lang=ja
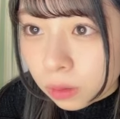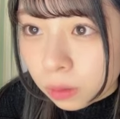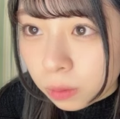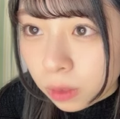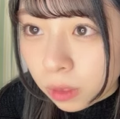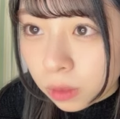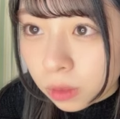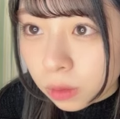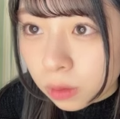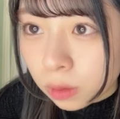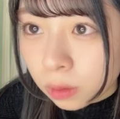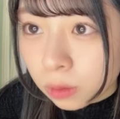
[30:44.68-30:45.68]
え見えて
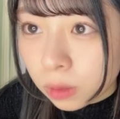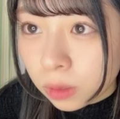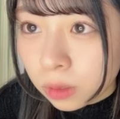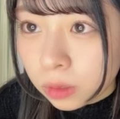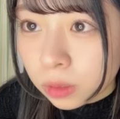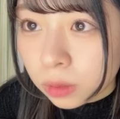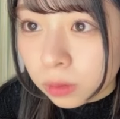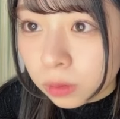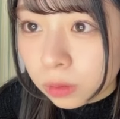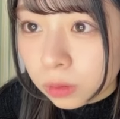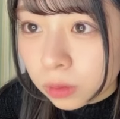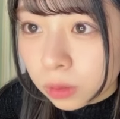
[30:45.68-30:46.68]
たよ分かったよ
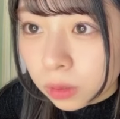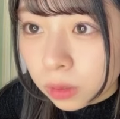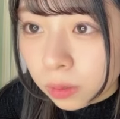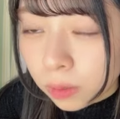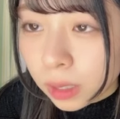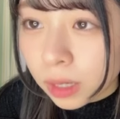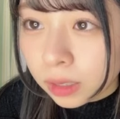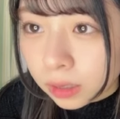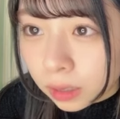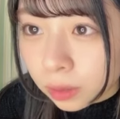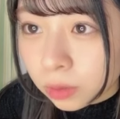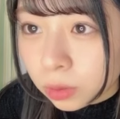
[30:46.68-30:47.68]
目があっ
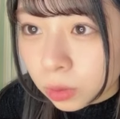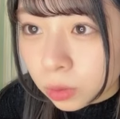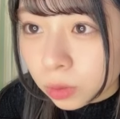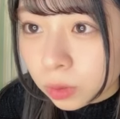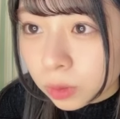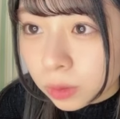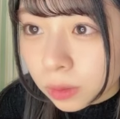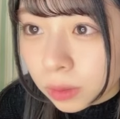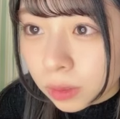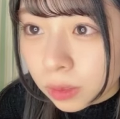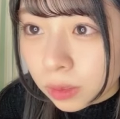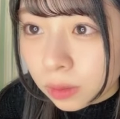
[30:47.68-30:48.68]
たよそう
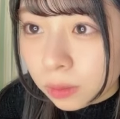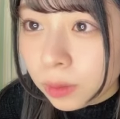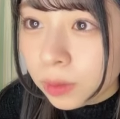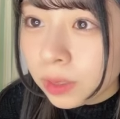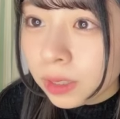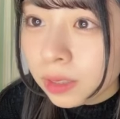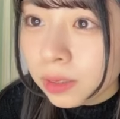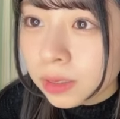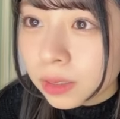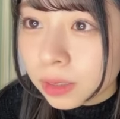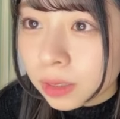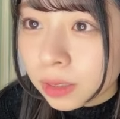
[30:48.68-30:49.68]
お見送り楽し
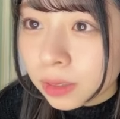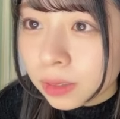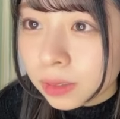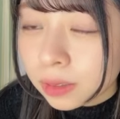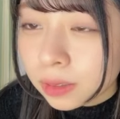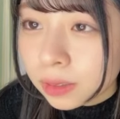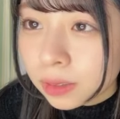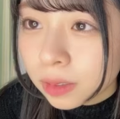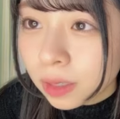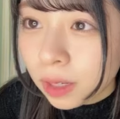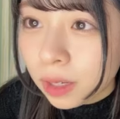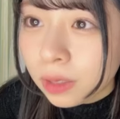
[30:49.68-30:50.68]
かった
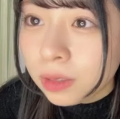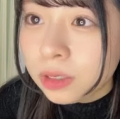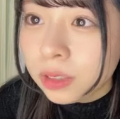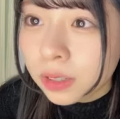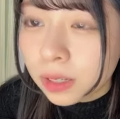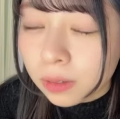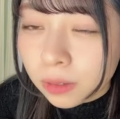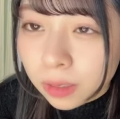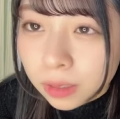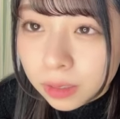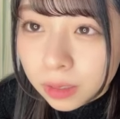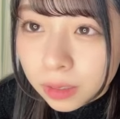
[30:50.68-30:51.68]
うちは可愛
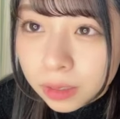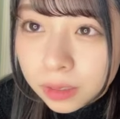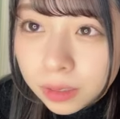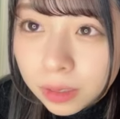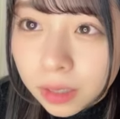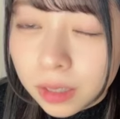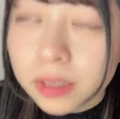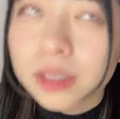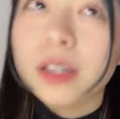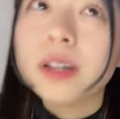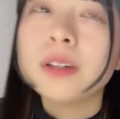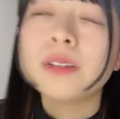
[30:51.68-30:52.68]
かったですなんか
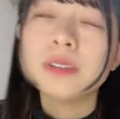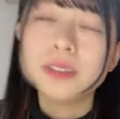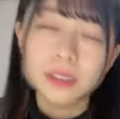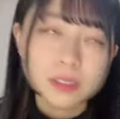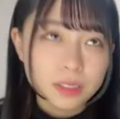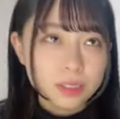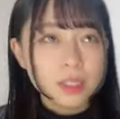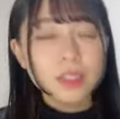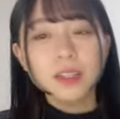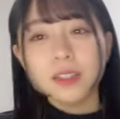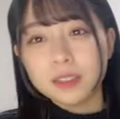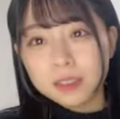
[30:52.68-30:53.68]
さ本
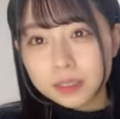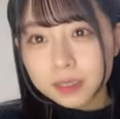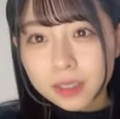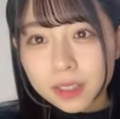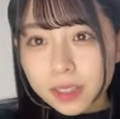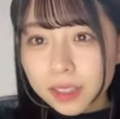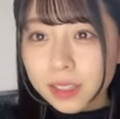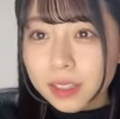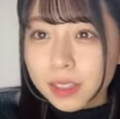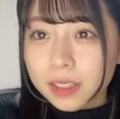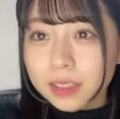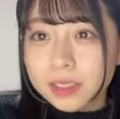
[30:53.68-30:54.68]
当にさ
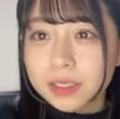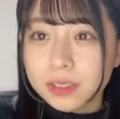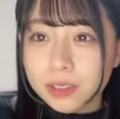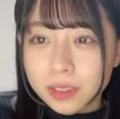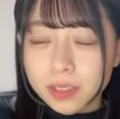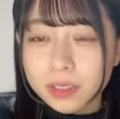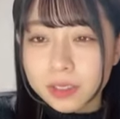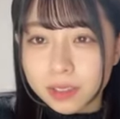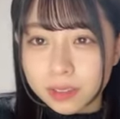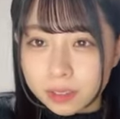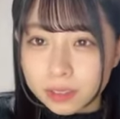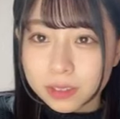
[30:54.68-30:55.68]
すごいよね
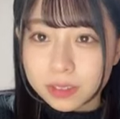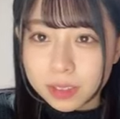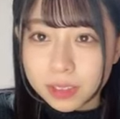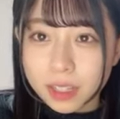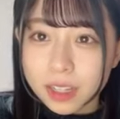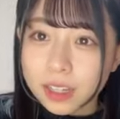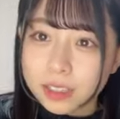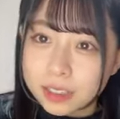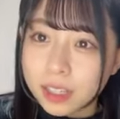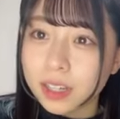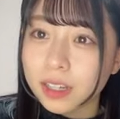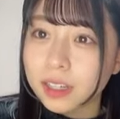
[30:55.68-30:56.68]
本当になんか
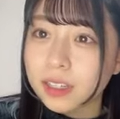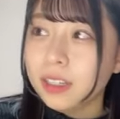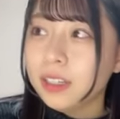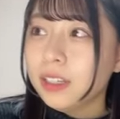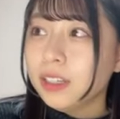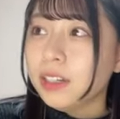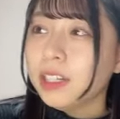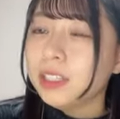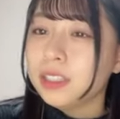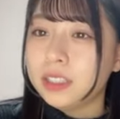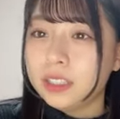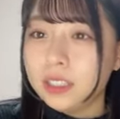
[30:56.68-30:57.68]
さ
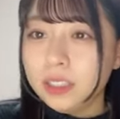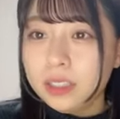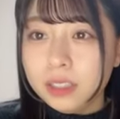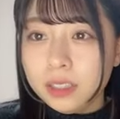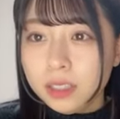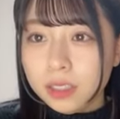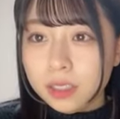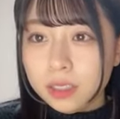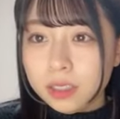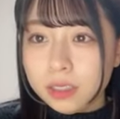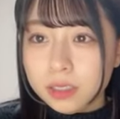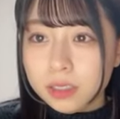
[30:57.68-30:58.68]
私
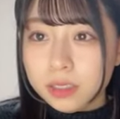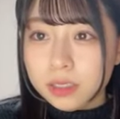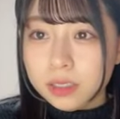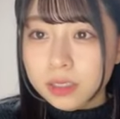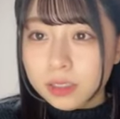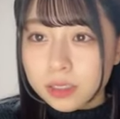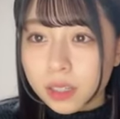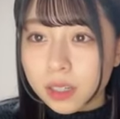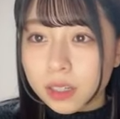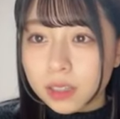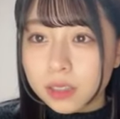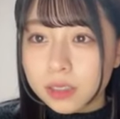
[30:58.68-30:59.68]

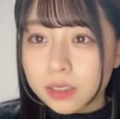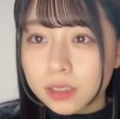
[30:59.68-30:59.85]
さ